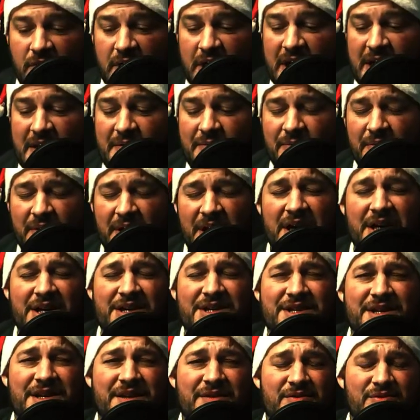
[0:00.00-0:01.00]

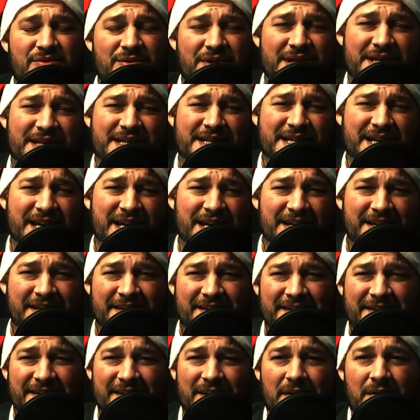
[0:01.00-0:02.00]
l'image est d'une
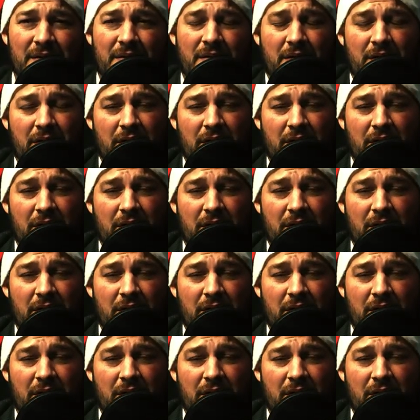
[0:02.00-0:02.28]
qualité